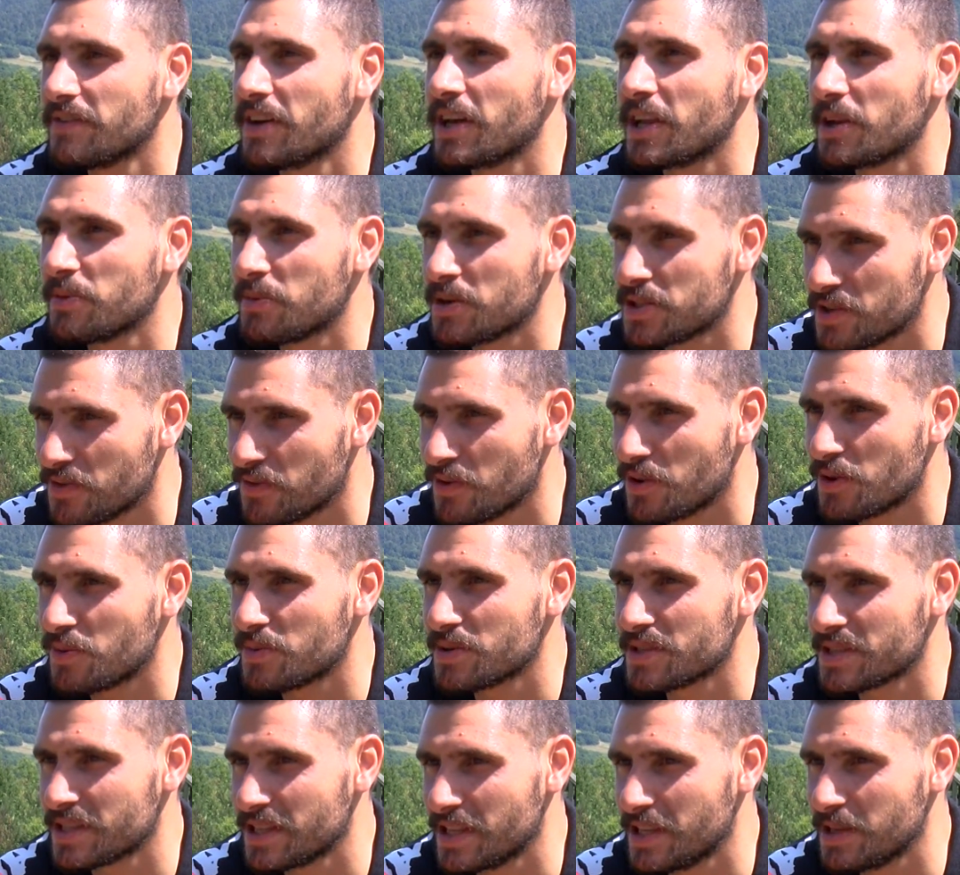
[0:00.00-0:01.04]
Fenerbahçe
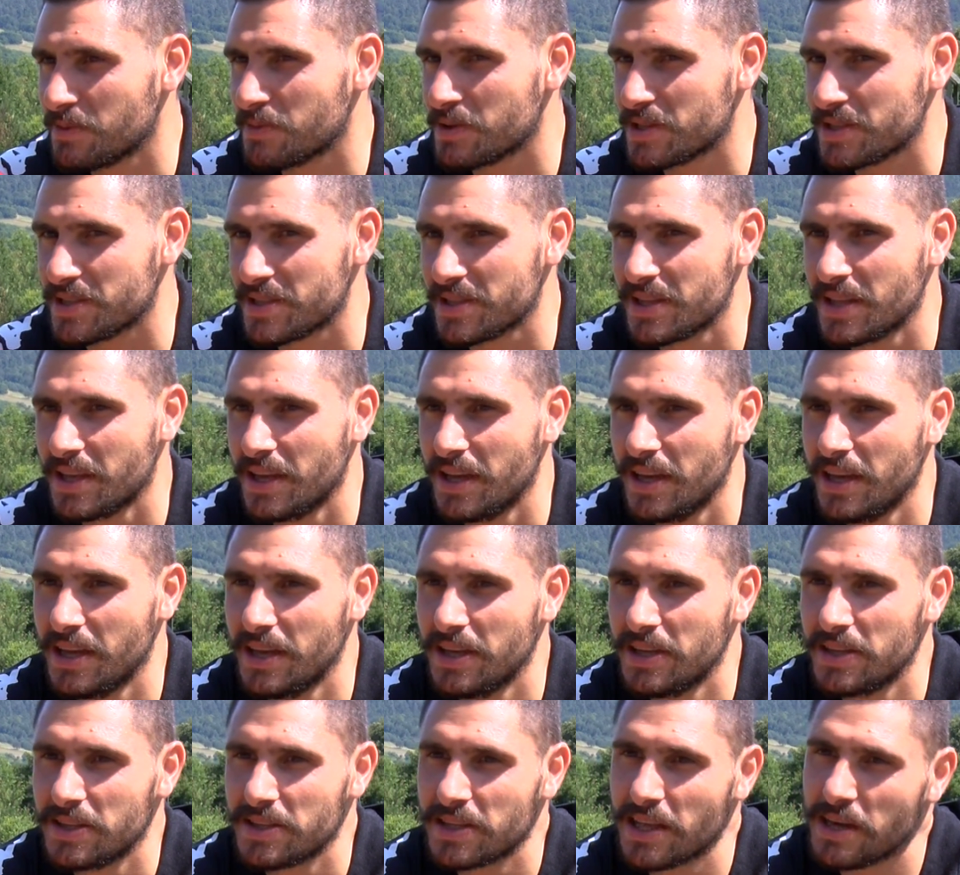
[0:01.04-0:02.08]
forması giymesin.
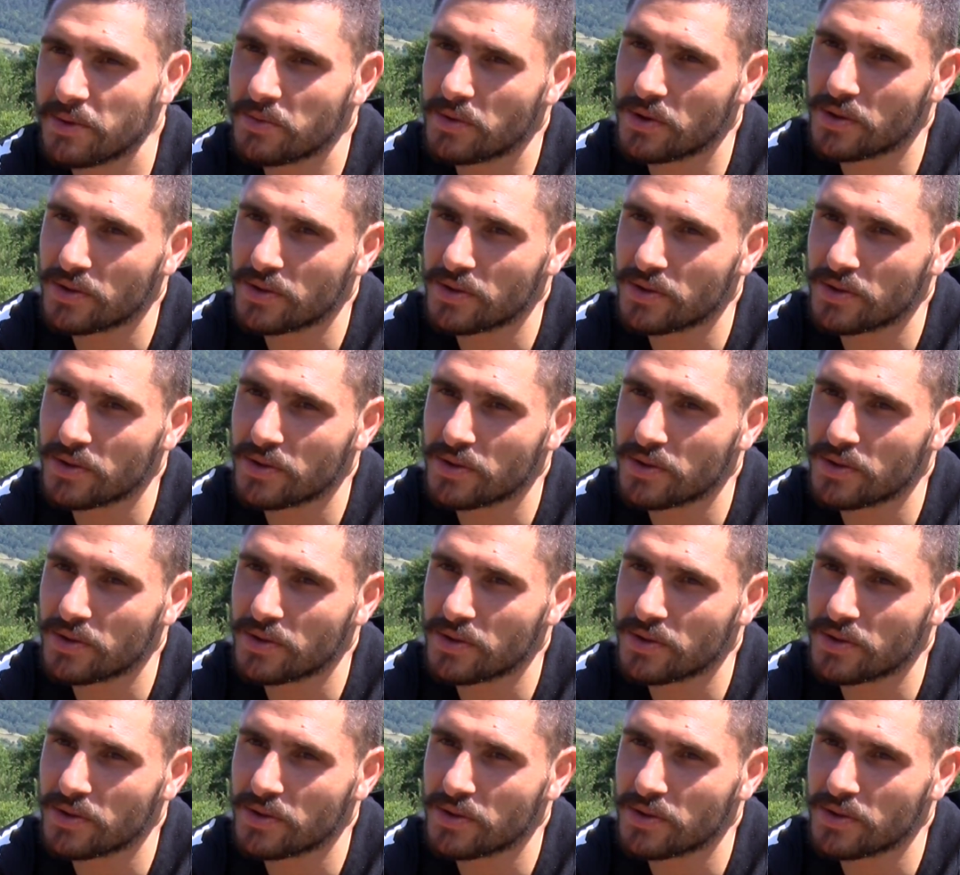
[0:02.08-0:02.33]
Tabi